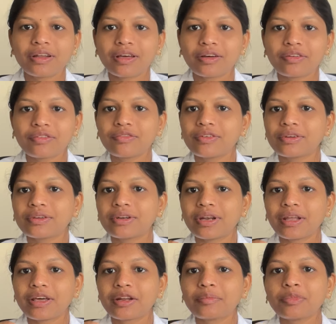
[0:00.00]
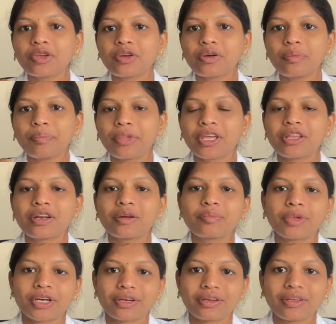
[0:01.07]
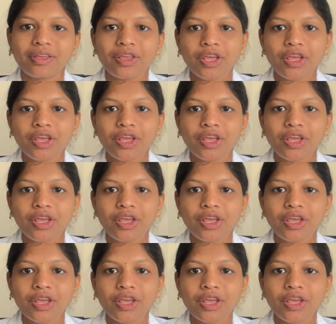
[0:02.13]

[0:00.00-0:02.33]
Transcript: నర్వ్ నరం యొక్క పేరు అనమాట